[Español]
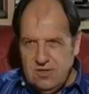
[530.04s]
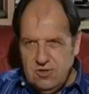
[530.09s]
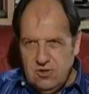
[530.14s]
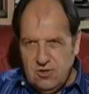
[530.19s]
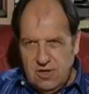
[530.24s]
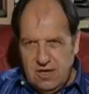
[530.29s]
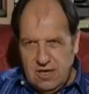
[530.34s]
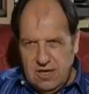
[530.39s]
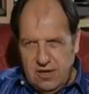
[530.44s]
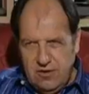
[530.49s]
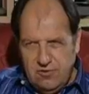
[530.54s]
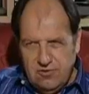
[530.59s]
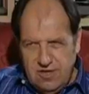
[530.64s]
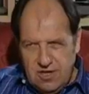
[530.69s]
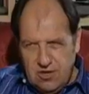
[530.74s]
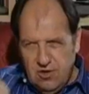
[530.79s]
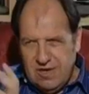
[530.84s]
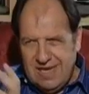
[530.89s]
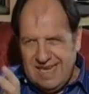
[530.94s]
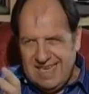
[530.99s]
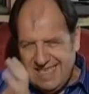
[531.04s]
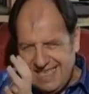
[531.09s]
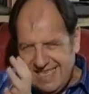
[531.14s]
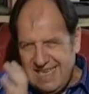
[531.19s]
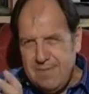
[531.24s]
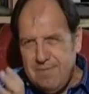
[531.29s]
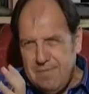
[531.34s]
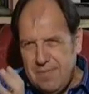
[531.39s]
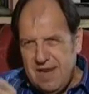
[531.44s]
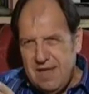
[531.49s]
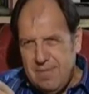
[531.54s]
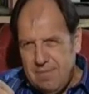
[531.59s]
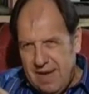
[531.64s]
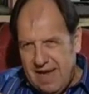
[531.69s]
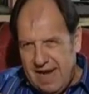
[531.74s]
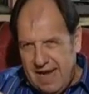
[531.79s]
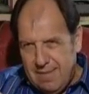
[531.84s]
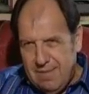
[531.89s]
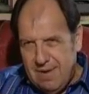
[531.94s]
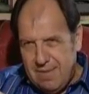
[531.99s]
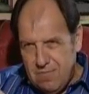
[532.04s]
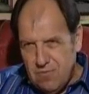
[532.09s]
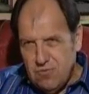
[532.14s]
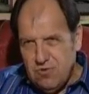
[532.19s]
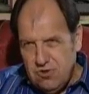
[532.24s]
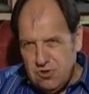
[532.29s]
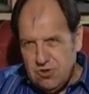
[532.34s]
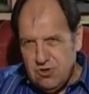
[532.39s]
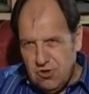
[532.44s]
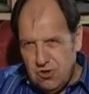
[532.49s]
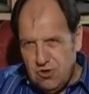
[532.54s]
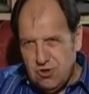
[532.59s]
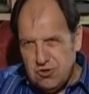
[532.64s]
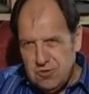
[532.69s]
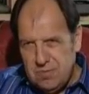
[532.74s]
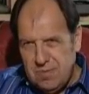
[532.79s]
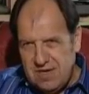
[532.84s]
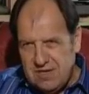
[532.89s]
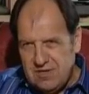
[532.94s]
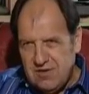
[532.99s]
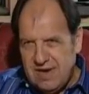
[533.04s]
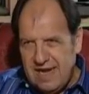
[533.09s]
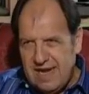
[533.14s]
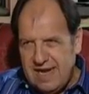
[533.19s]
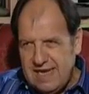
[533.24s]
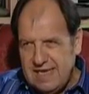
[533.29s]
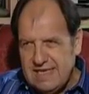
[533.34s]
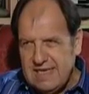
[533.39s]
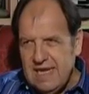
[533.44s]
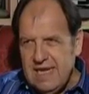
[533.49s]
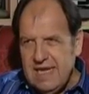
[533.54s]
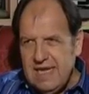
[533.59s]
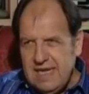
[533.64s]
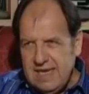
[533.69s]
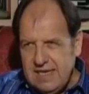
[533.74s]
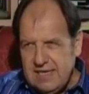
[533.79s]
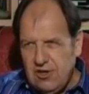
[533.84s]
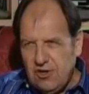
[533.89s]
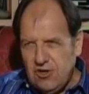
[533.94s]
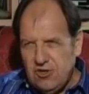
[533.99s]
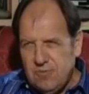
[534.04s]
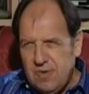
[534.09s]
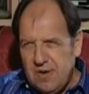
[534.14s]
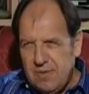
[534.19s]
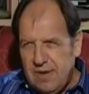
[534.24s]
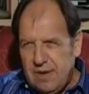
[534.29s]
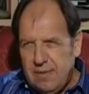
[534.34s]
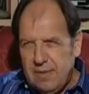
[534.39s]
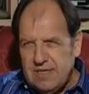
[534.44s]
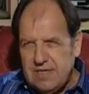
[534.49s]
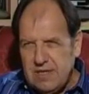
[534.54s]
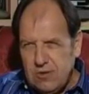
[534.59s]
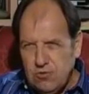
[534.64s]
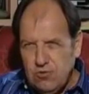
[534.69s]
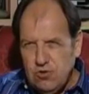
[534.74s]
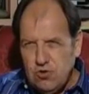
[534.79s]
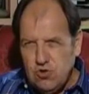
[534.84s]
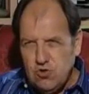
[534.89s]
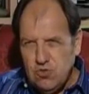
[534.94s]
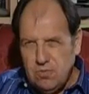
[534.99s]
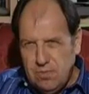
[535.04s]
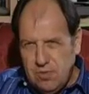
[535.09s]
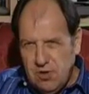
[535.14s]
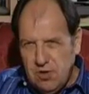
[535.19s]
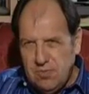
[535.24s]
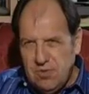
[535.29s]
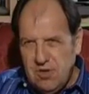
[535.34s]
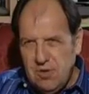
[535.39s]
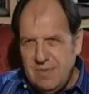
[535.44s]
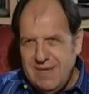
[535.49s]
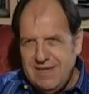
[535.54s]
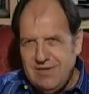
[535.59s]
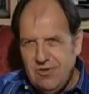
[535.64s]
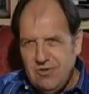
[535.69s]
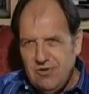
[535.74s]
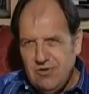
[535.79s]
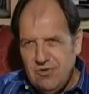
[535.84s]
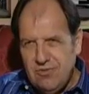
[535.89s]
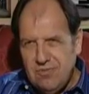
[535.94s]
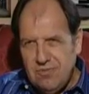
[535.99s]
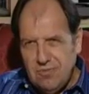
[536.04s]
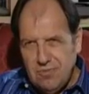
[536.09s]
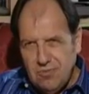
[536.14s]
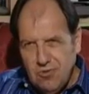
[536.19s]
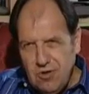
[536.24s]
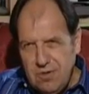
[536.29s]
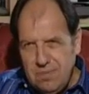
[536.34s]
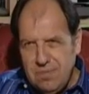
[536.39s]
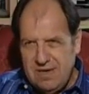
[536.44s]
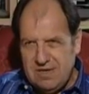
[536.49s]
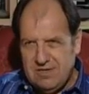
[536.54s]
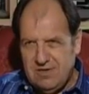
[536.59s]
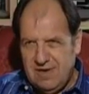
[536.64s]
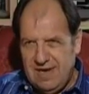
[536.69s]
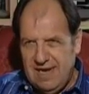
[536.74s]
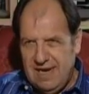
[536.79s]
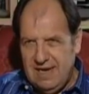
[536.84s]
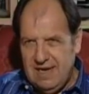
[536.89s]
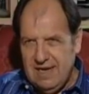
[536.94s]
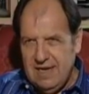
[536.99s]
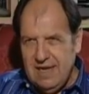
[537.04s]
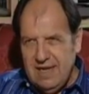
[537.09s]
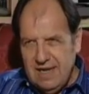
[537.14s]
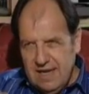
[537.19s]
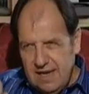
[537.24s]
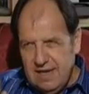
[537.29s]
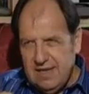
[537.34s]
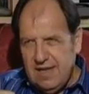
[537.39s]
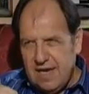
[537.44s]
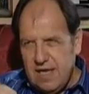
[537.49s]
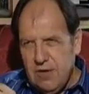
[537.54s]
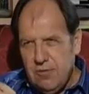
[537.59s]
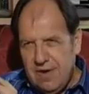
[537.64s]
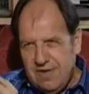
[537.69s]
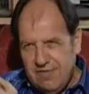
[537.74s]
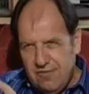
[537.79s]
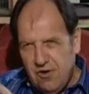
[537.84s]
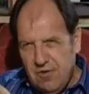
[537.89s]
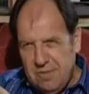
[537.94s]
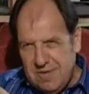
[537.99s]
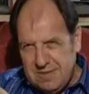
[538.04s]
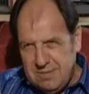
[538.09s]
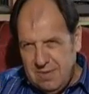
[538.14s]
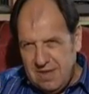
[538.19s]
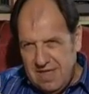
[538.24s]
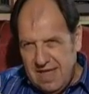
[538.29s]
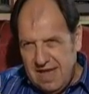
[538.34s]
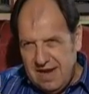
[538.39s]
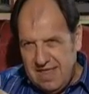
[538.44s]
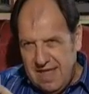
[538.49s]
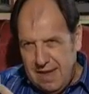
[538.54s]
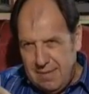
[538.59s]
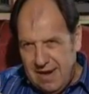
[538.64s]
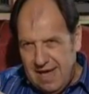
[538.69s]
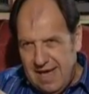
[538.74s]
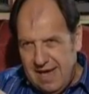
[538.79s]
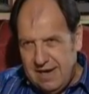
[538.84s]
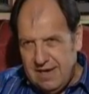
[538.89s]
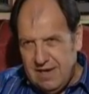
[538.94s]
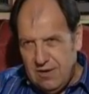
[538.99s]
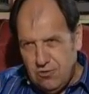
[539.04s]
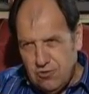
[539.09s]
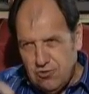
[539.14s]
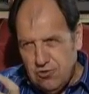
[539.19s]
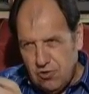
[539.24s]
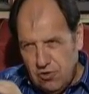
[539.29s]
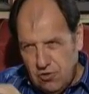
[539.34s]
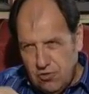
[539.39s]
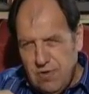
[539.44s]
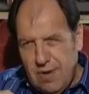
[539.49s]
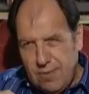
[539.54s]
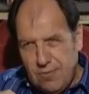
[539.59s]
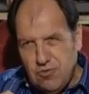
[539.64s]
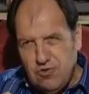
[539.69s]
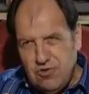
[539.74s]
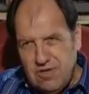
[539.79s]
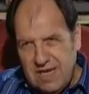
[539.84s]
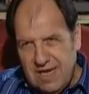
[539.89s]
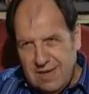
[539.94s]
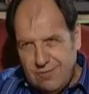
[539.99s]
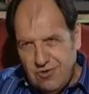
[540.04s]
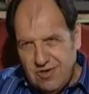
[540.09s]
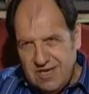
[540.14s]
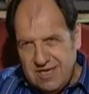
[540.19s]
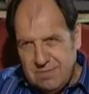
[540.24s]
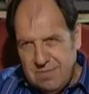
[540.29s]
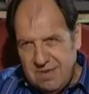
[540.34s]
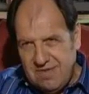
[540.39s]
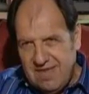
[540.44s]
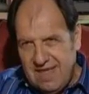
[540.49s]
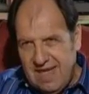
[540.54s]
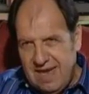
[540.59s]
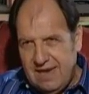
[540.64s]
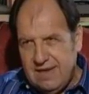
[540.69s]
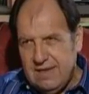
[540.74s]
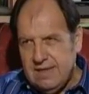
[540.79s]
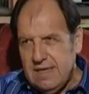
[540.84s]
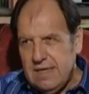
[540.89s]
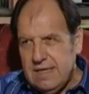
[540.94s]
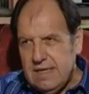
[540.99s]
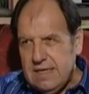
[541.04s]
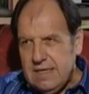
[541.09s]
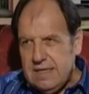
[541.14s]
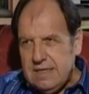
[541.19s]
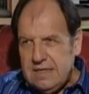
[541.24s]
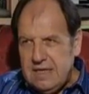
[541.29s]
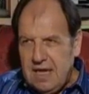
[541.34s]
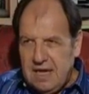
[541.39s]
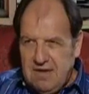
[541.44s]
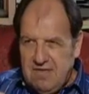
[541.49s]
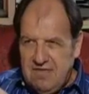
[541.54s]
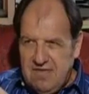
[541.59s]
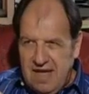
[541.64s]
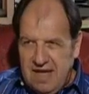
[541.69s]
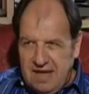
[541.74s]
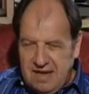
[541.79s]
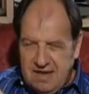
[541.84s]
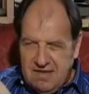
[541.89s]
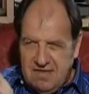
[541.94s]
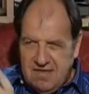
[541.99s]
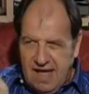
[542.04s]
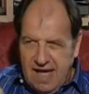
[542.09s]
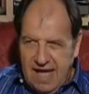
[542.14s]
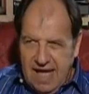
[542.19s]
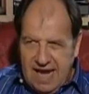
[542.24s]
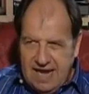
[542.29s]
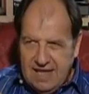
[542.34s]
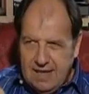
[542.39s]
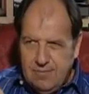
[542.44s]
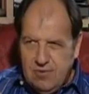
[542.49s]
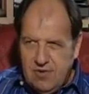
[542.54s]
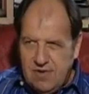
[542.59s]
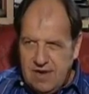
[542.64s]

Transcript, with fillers: Yo creo que era un señor que se preparaba mucho los personajes y se los preparaba según su propio método muy personal. Él tenía una forma especial de hablar, incluso con una música muy especial que quizá, quizá alguien